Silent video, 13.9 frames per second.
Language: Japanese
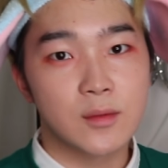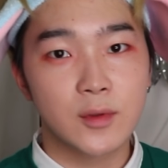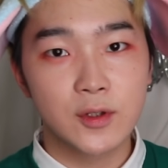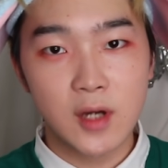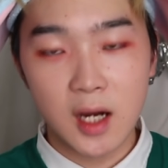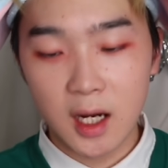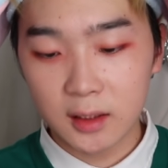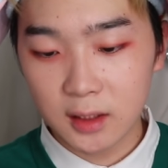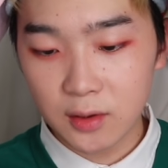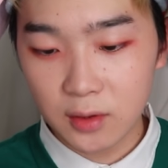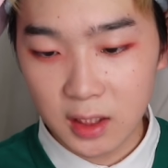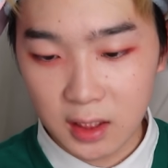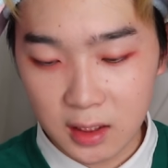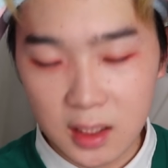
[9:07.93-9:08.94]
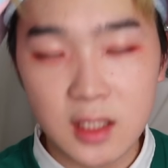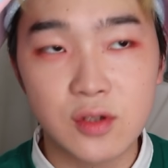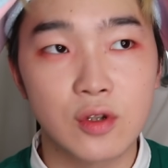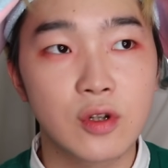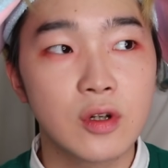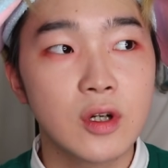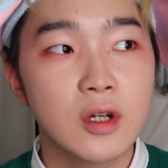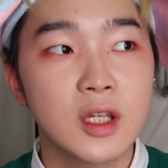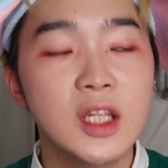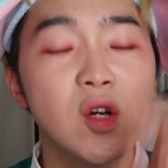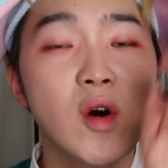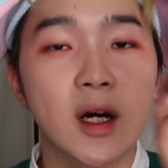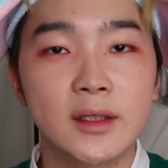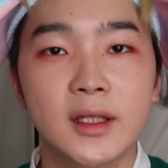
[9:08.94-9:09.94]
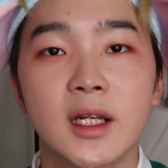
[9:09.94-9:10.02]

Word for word: 僕が買った時に1個買っ